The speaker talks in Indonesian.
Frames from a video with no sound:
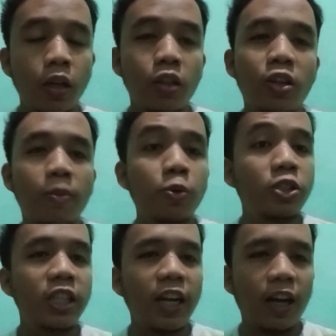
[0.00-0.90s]
Pujilah
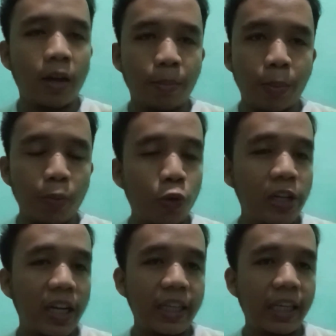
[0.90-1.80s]
pemuda
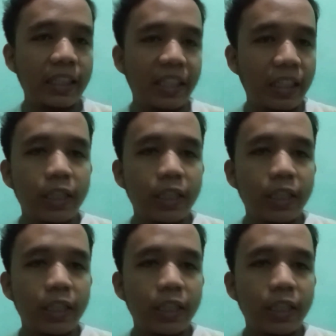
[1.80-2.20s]
yang gigi,